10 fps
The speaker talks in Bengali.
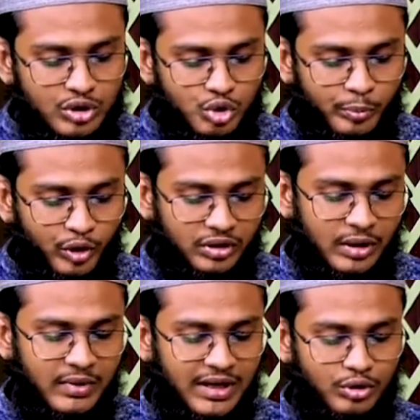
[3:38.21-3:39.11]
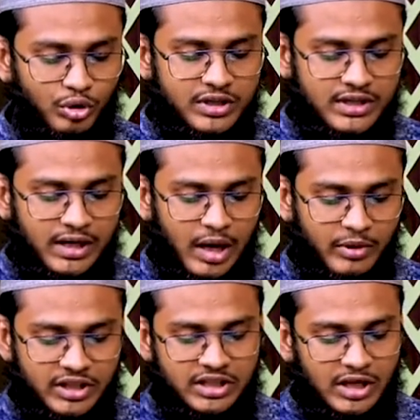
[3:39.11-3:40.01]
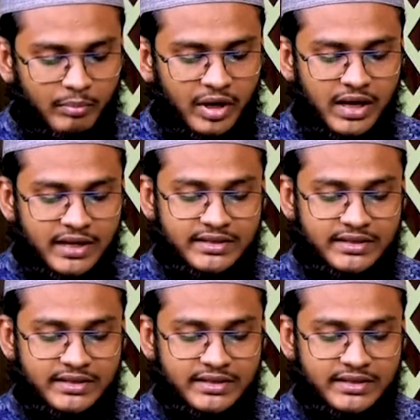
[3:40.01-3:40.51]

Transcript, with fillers: কিছু পন্থা মেলে ধরেছেন আমাদের সামনে